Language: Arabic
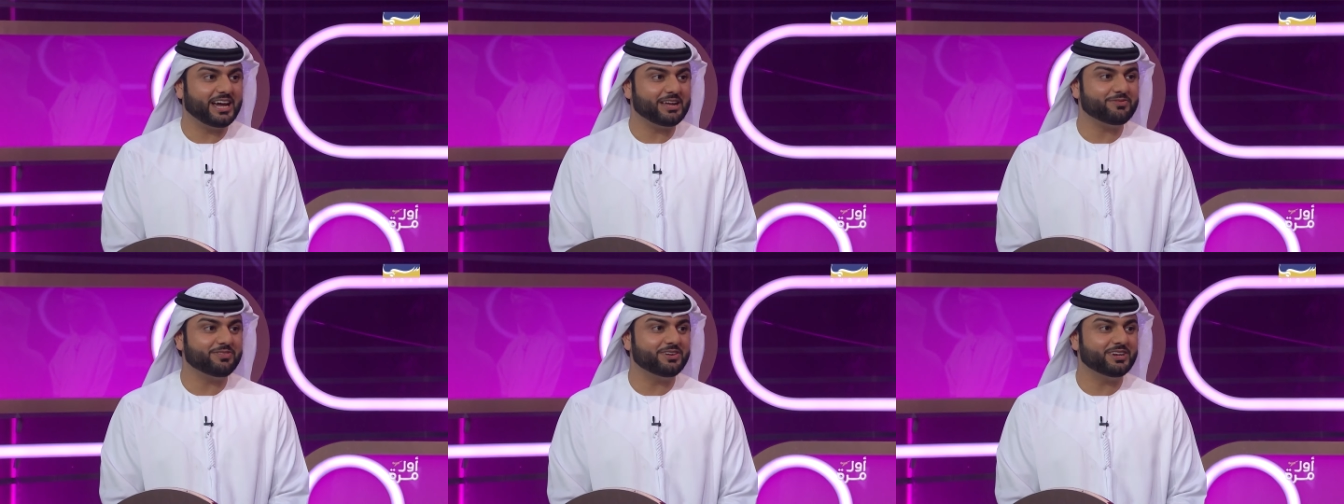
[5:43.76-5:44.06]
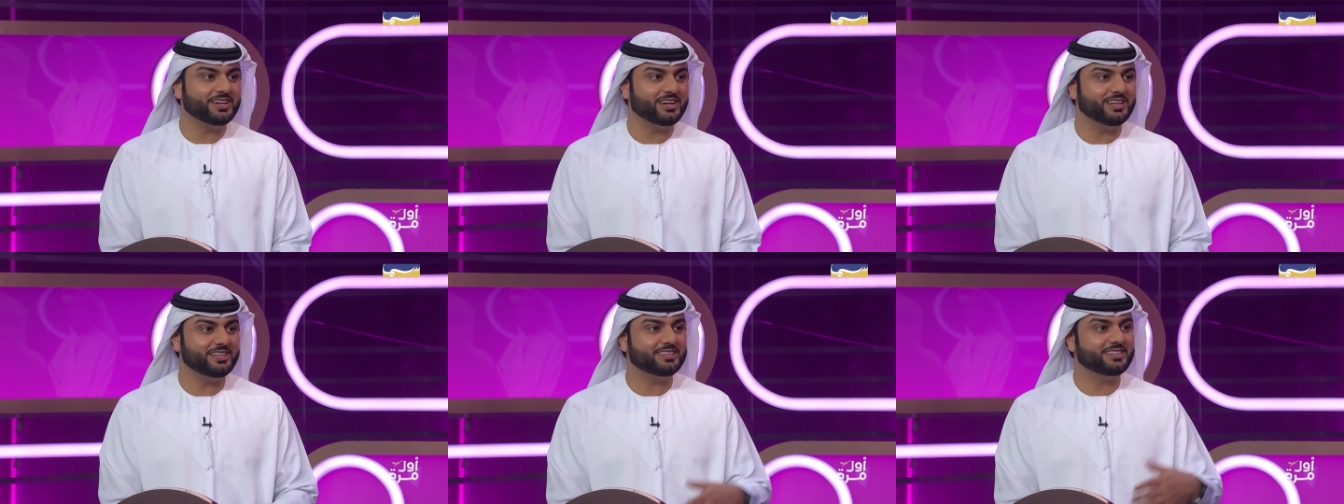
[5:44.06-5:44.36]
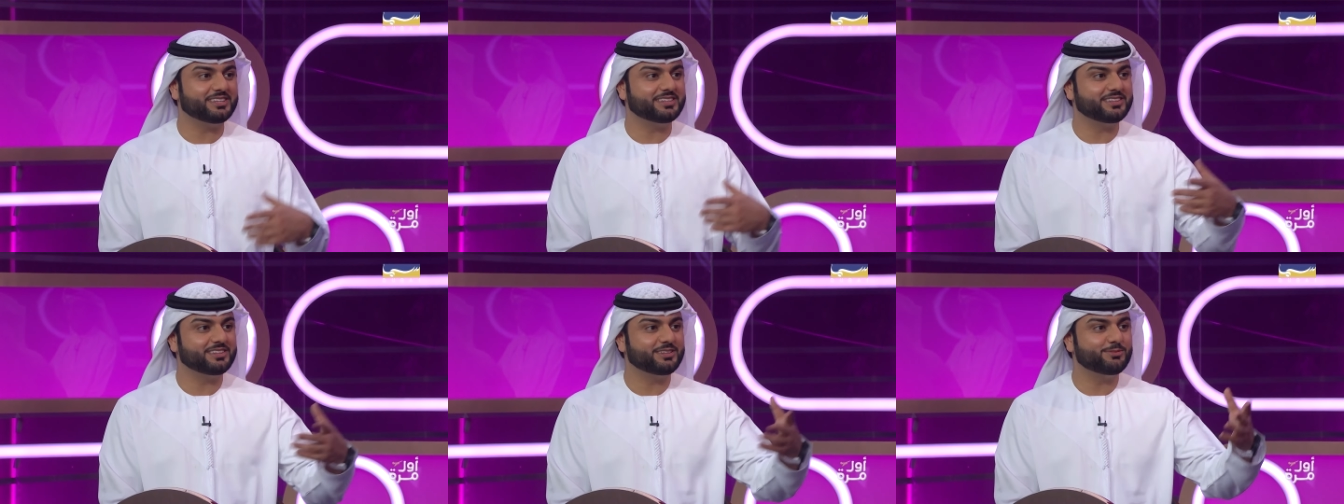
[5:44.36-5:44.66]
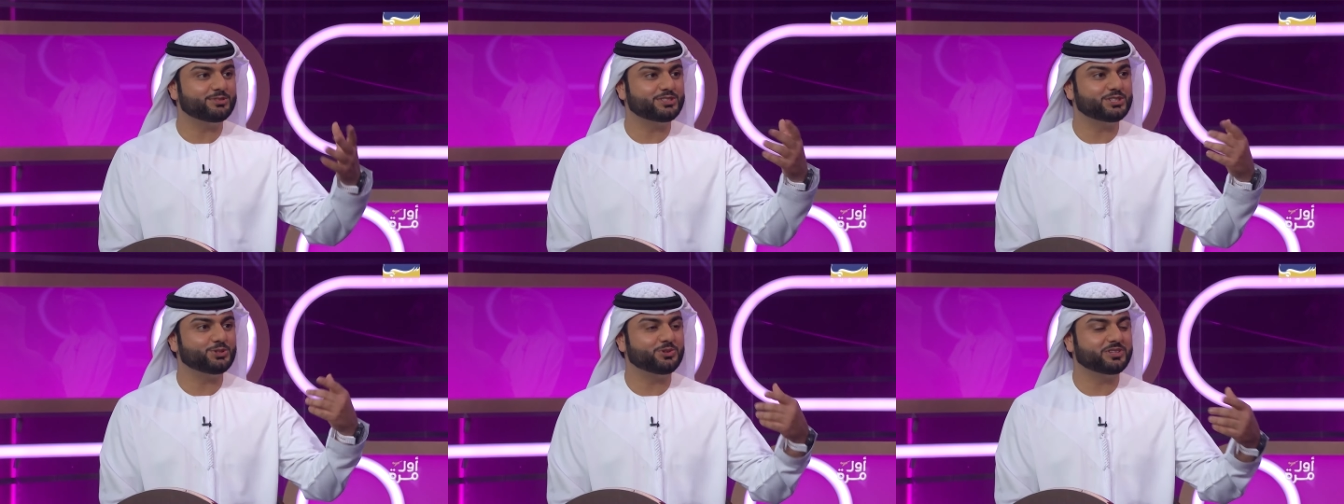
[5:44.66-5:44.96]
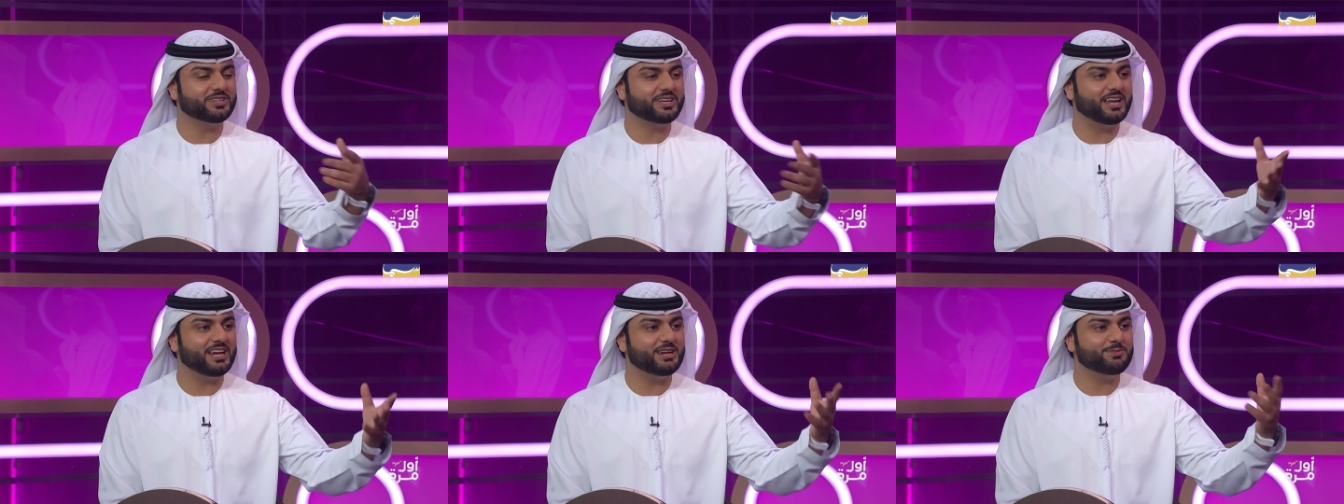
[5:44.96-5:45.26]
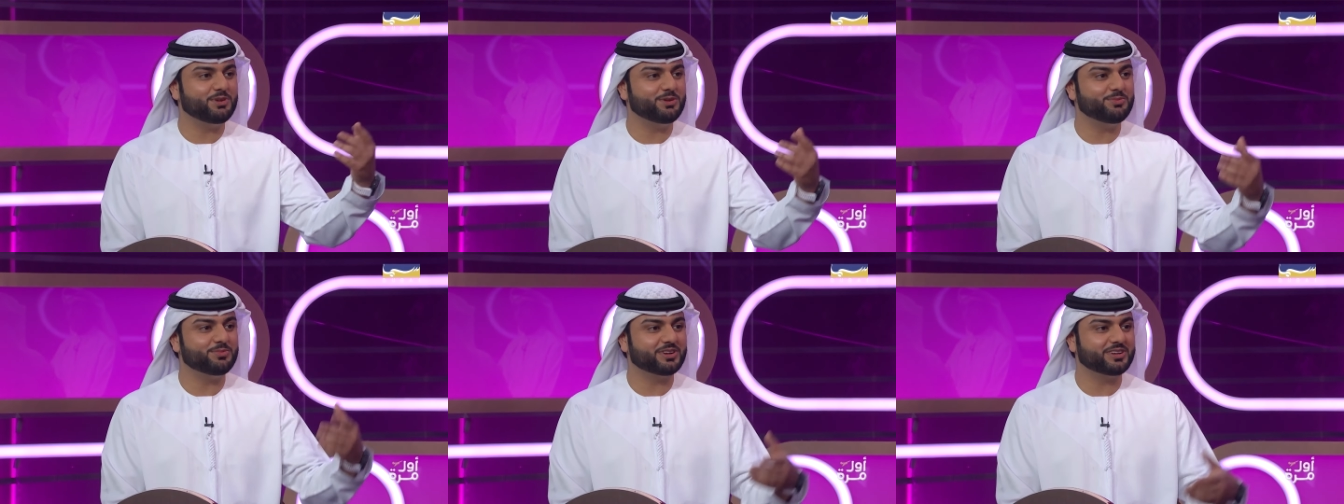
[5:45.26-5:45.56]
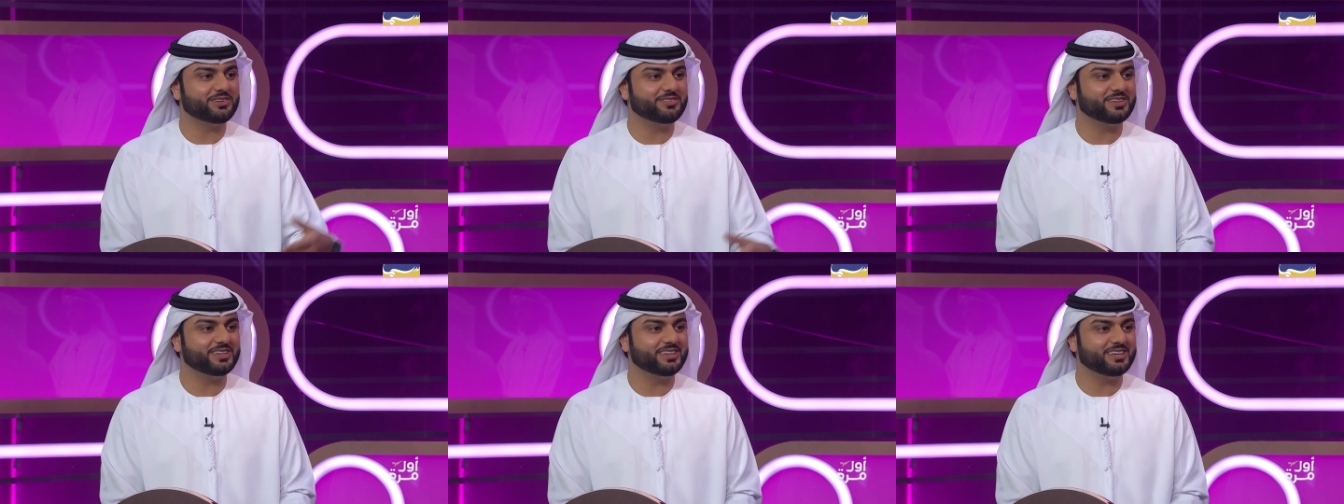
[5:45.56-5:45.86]
اللي عارف انك كنت تمشي وتكلم
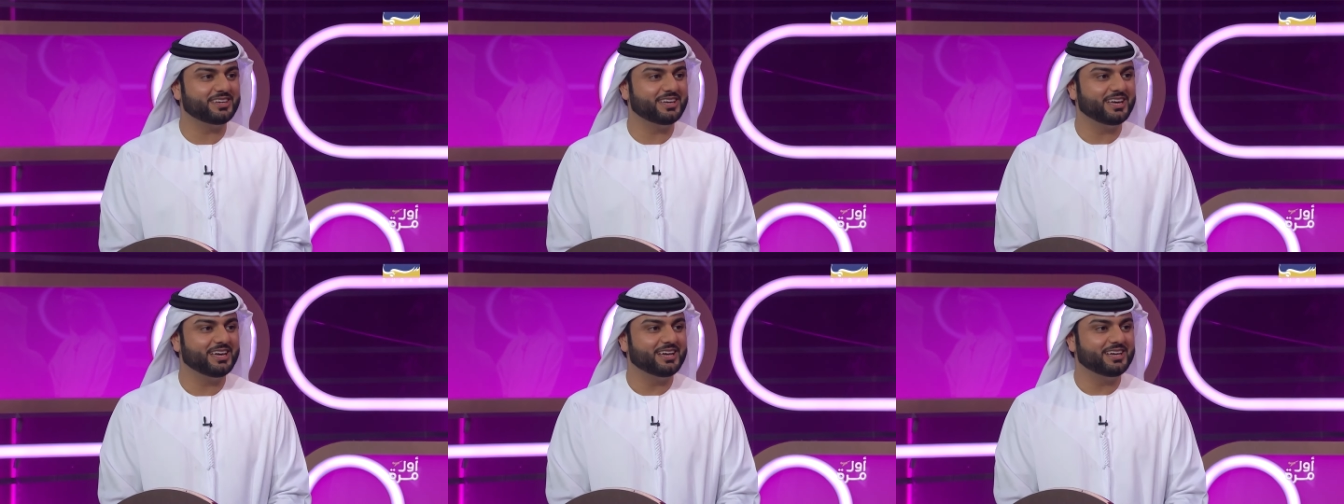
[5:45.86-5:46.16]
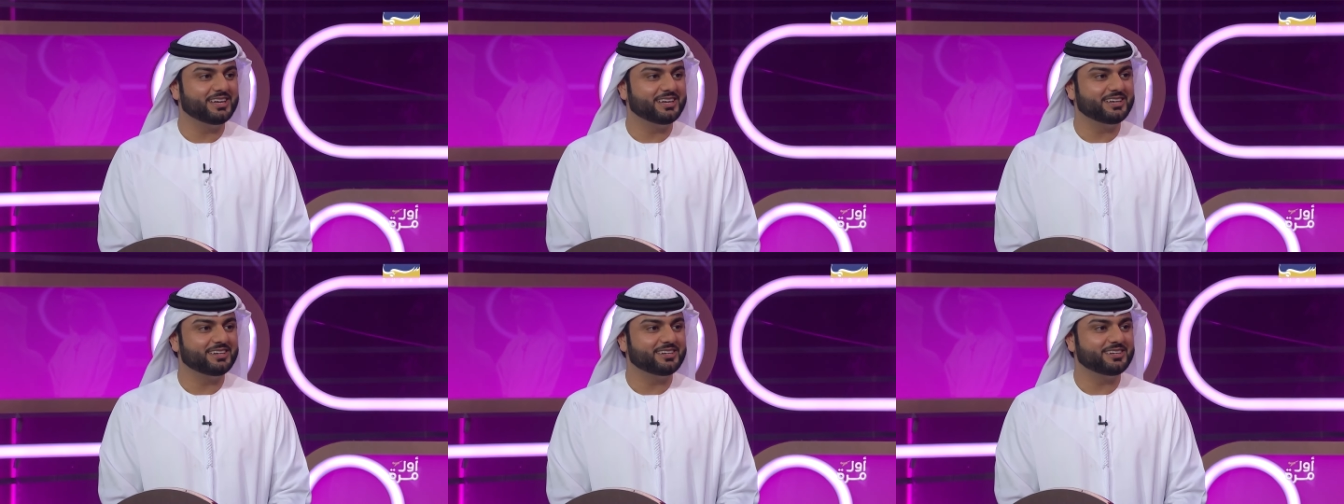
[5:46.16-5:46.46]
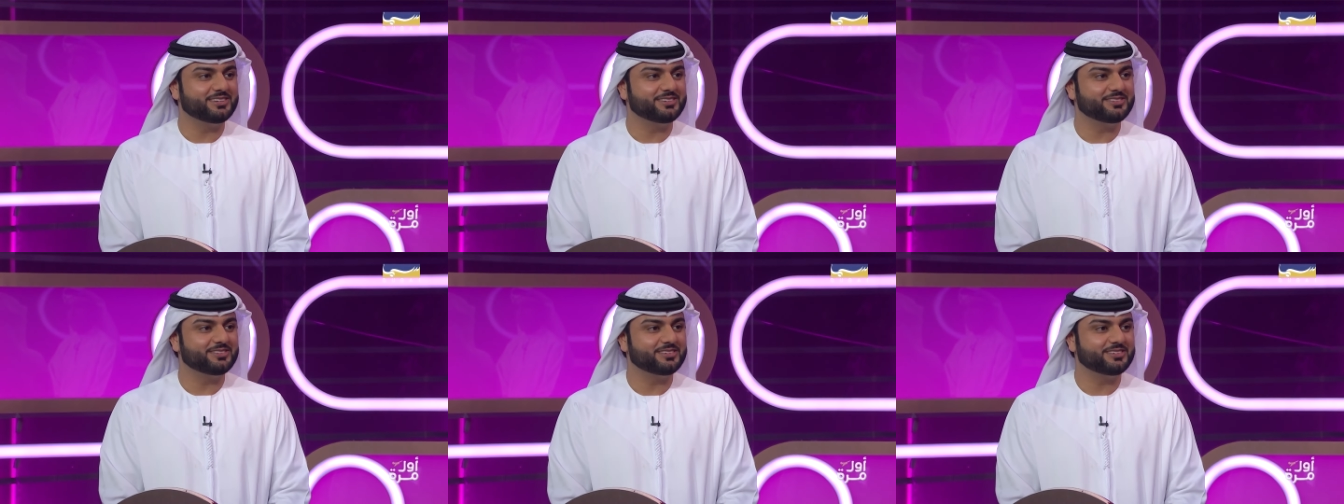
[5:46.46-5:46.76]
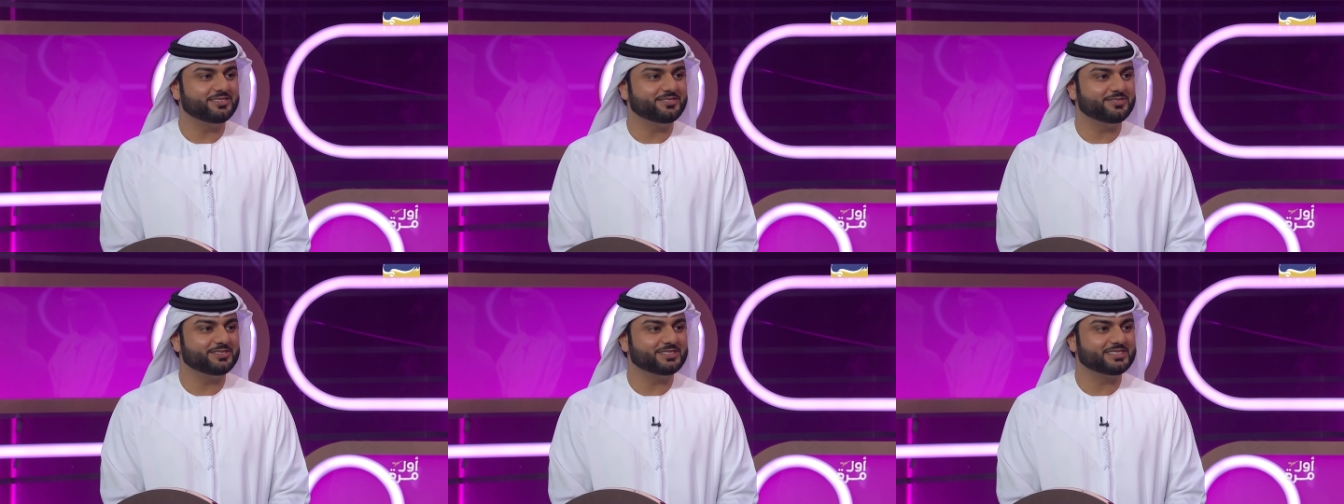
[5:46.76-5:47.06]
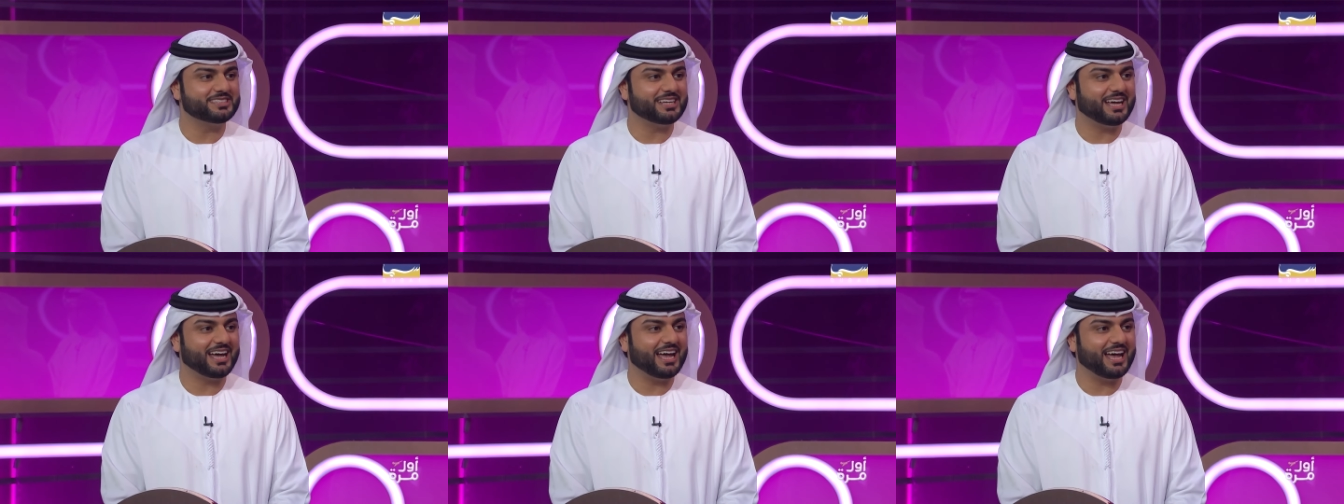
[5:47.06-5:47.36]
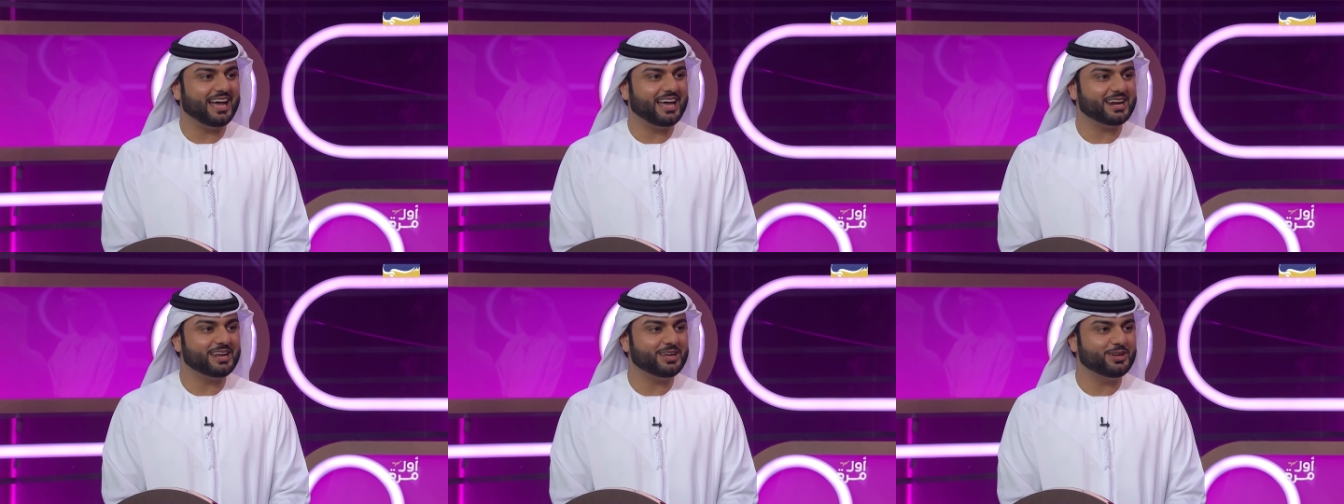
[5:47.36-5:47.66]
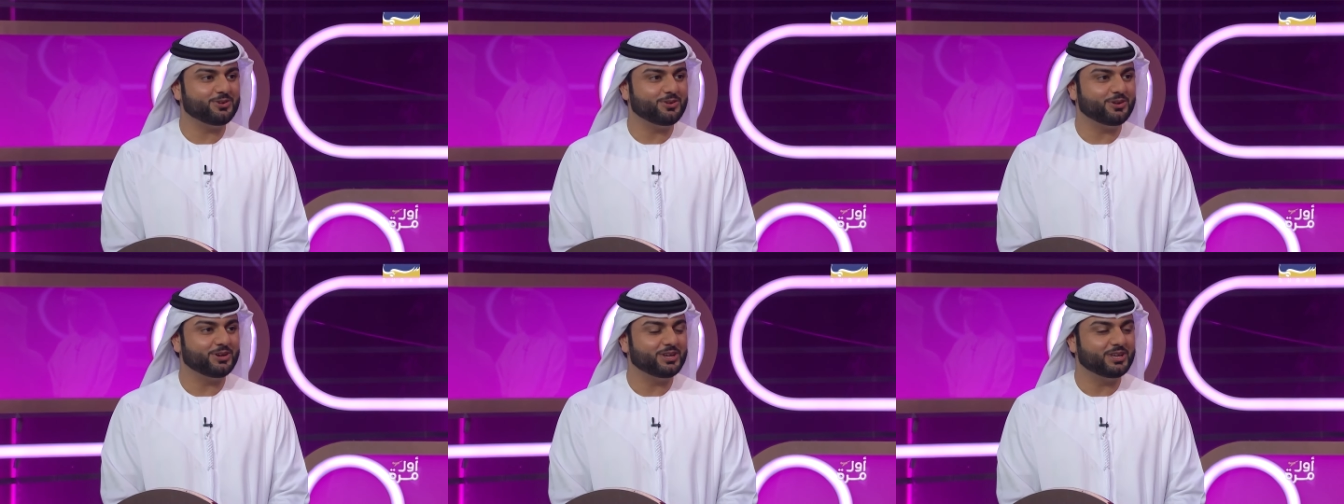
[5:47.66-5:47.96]
عمرك في كنت اعد قصيد
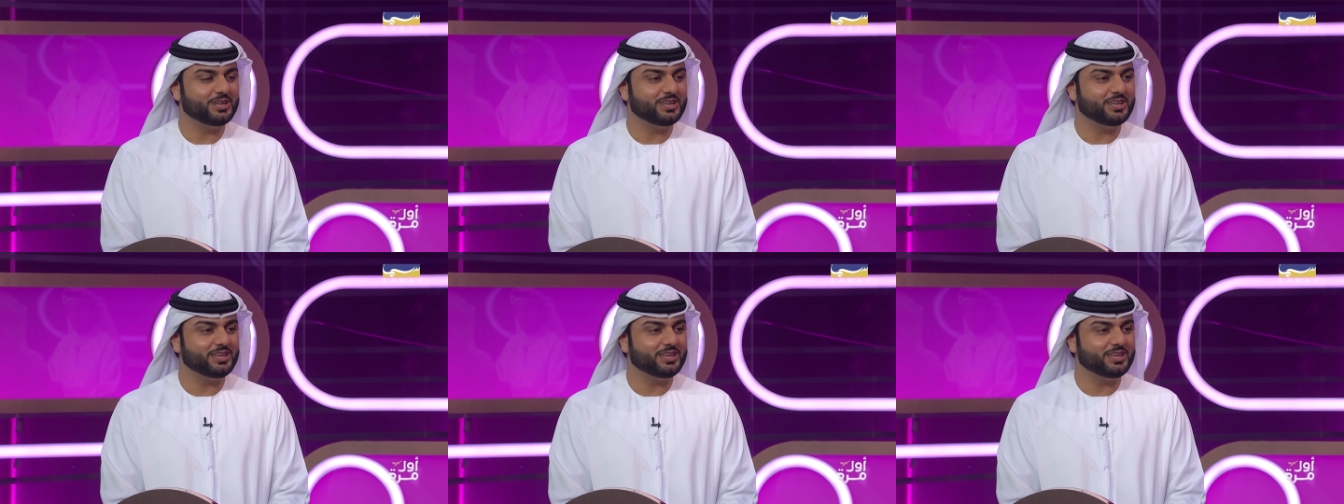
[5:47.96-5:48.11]
الصحاري ايه